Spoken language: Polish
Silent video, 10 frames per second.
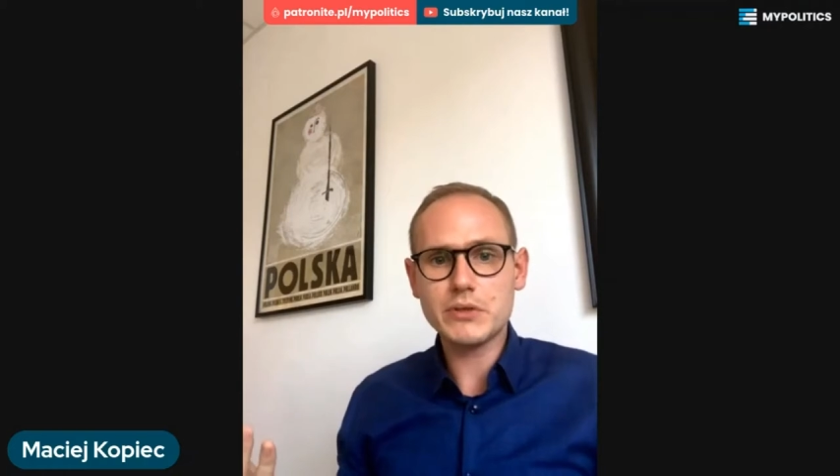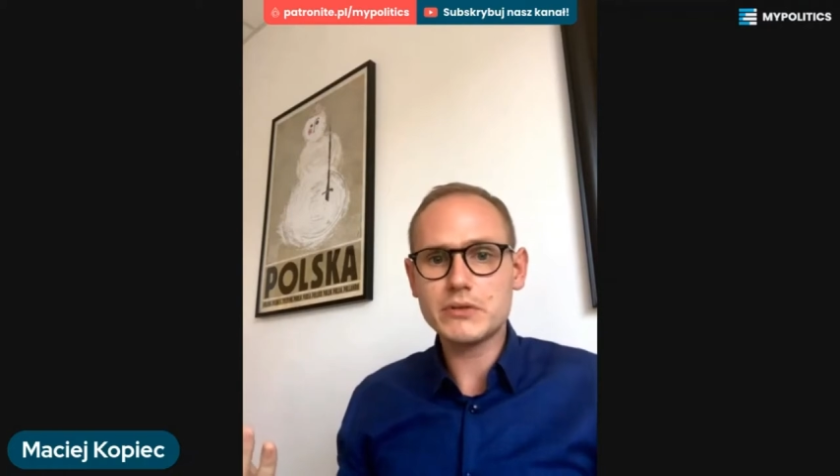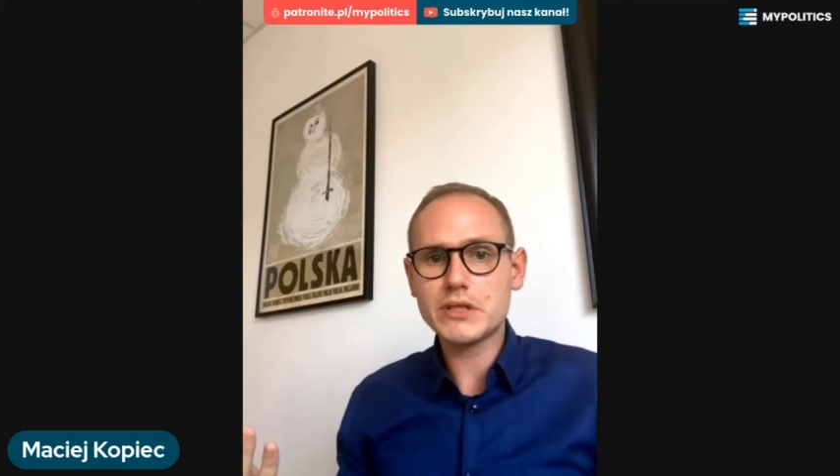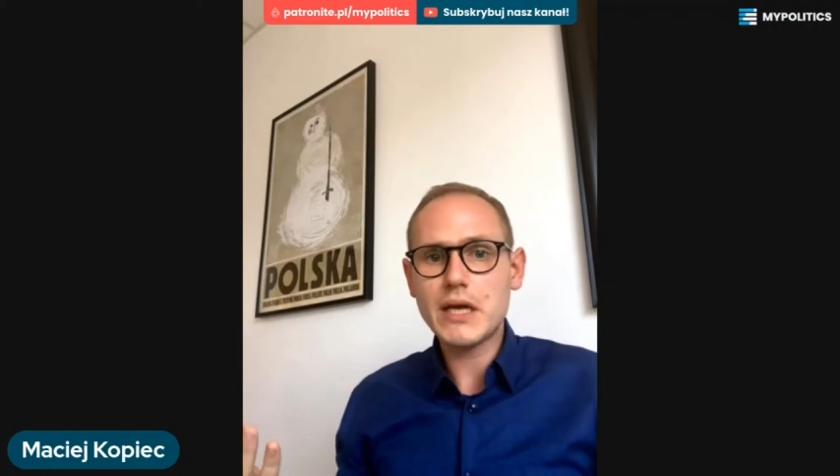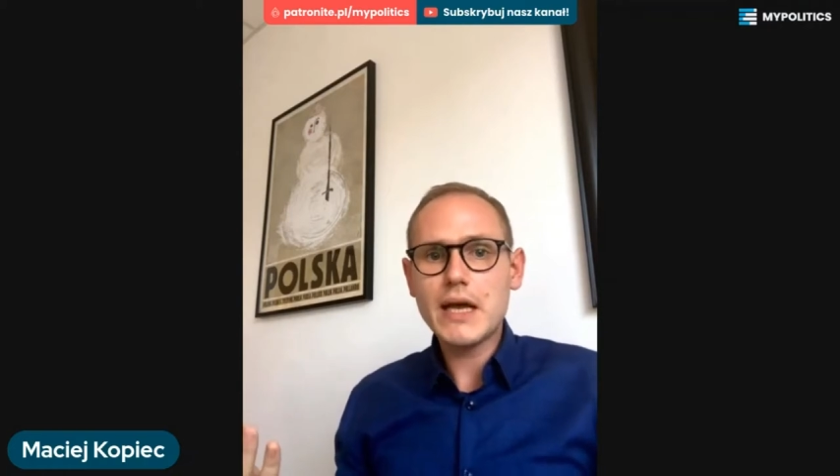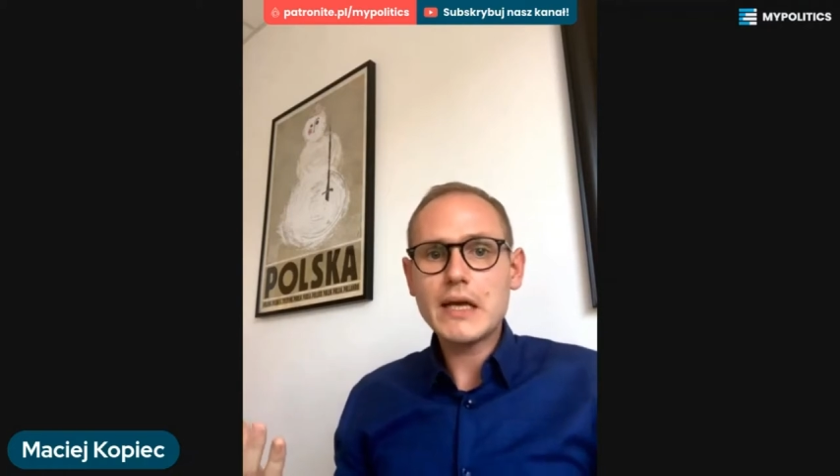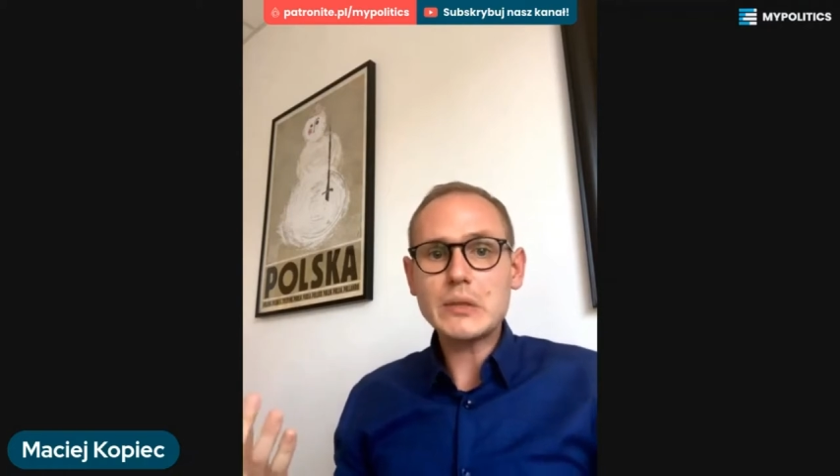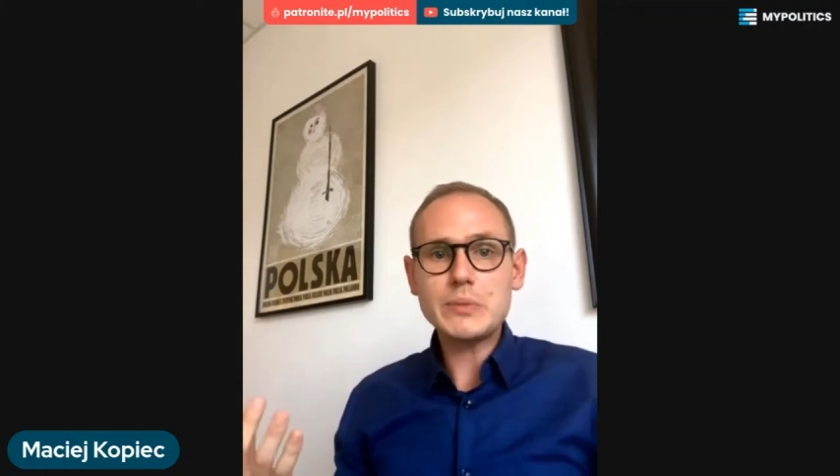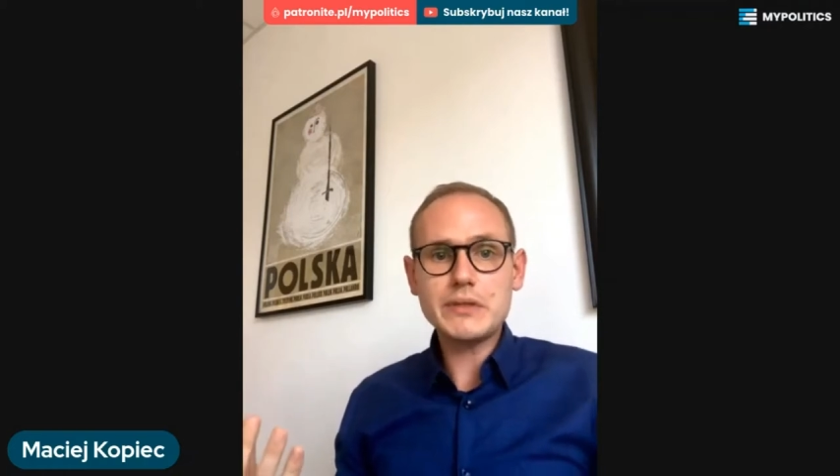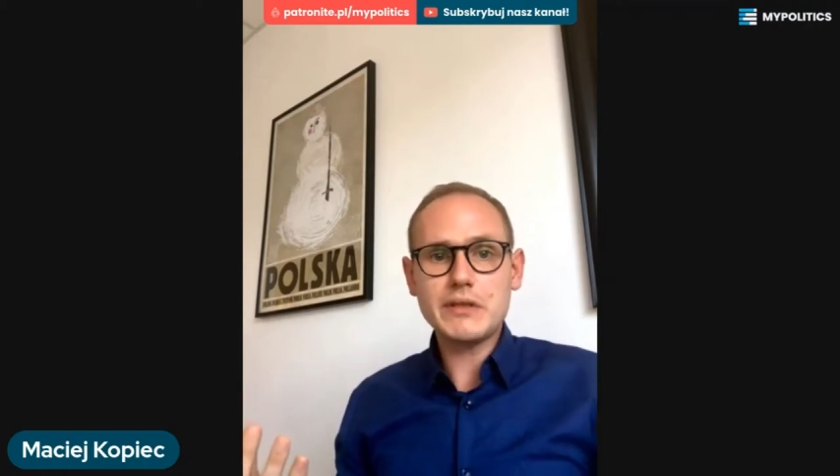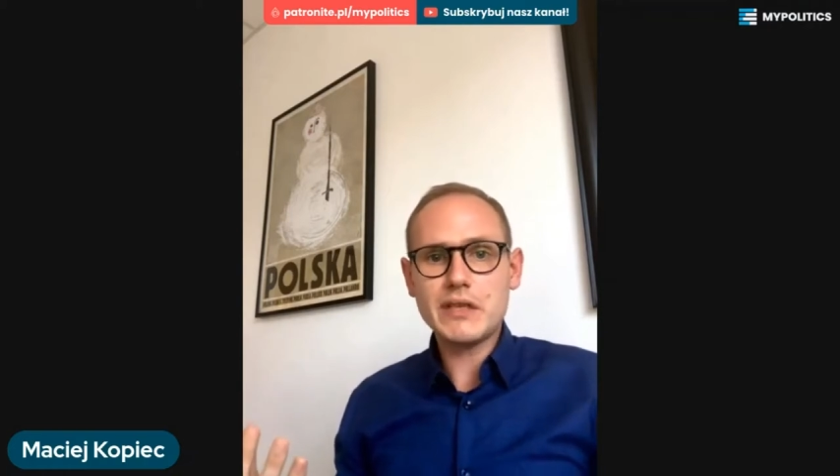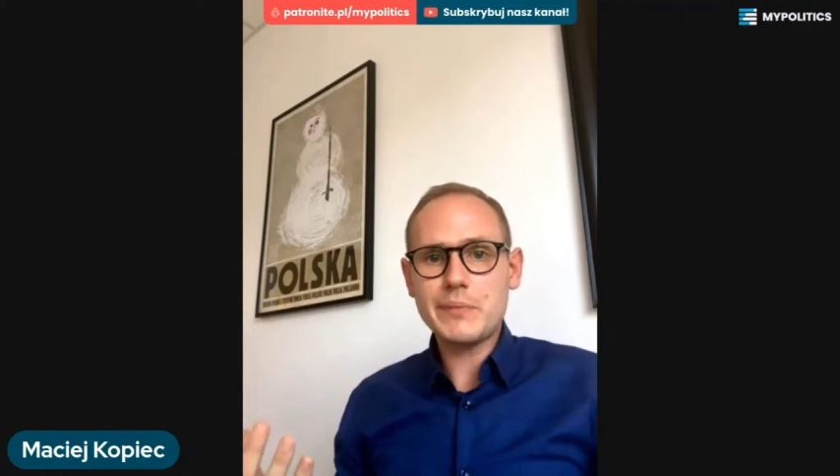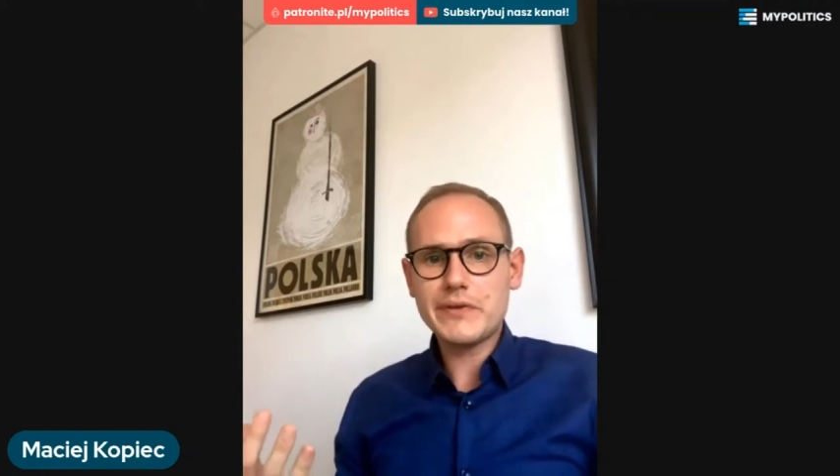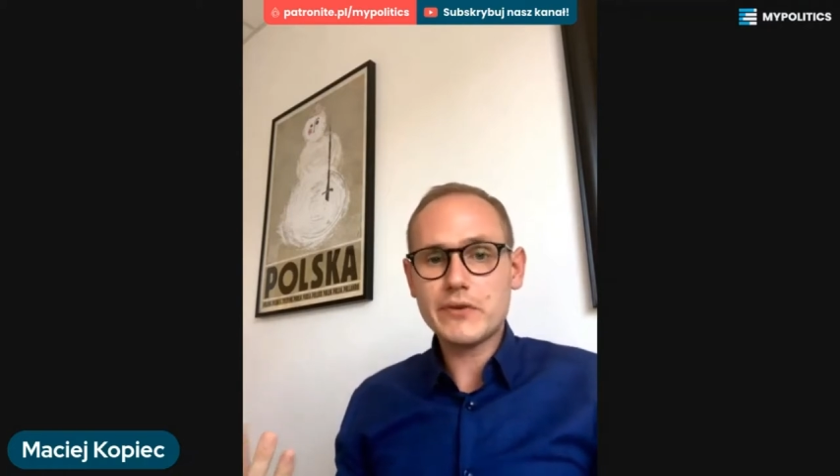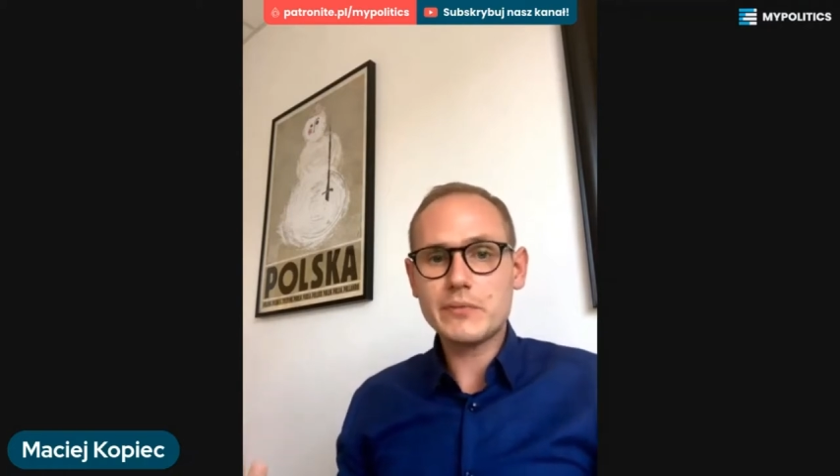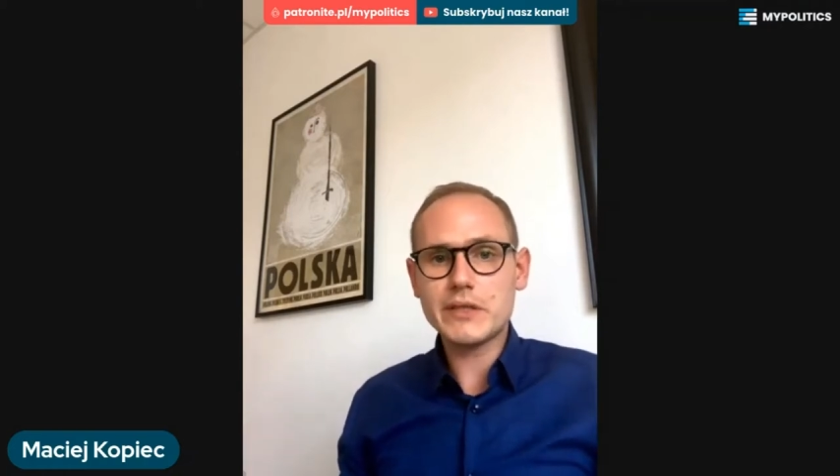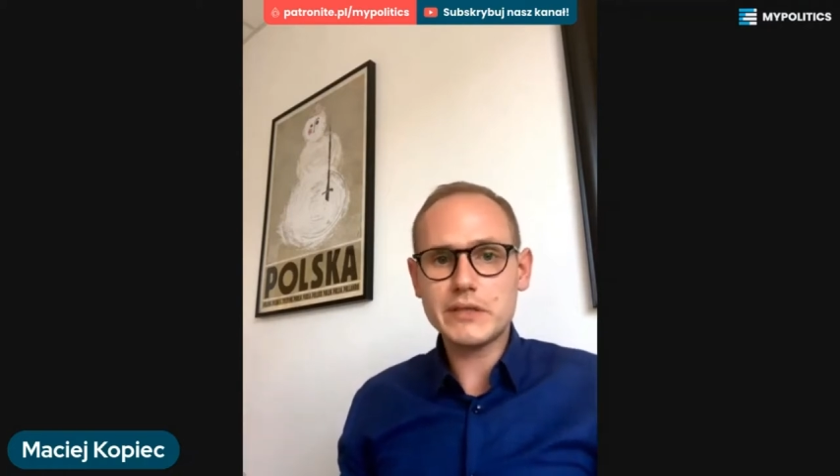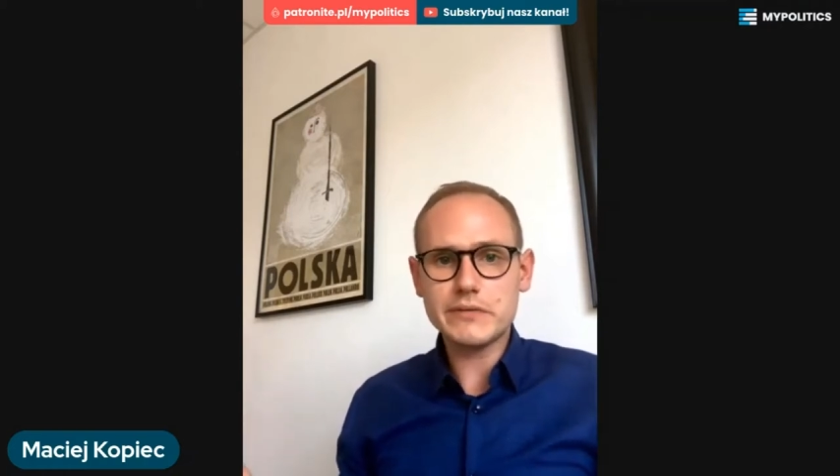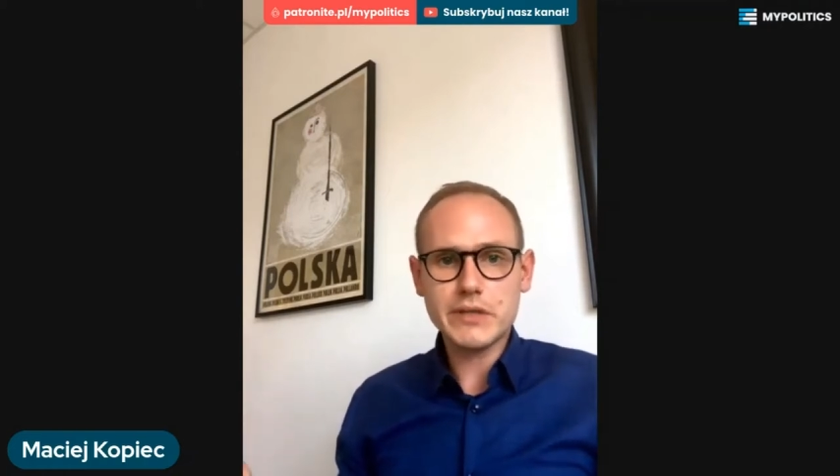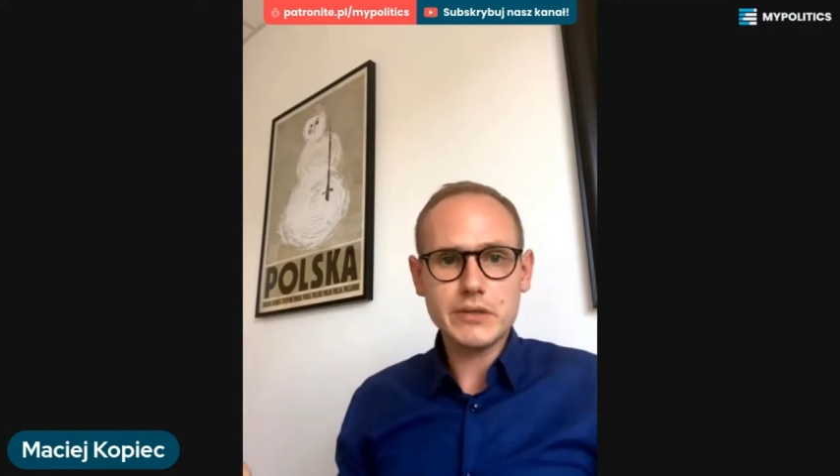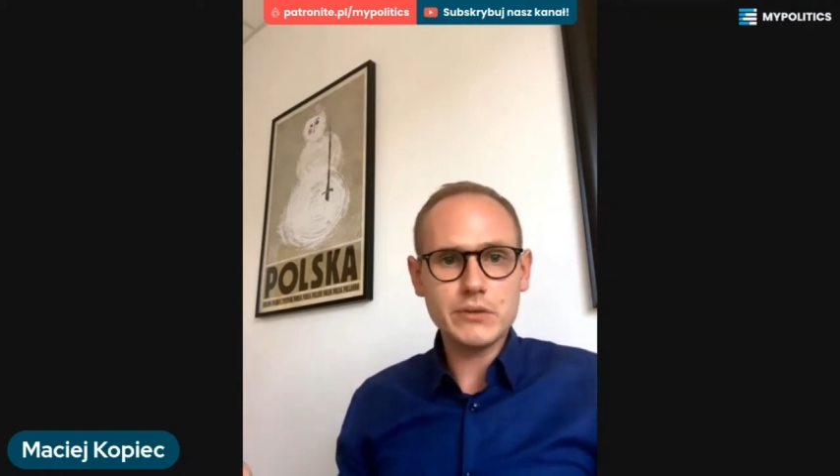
to jest kompletnie nieperformatywne,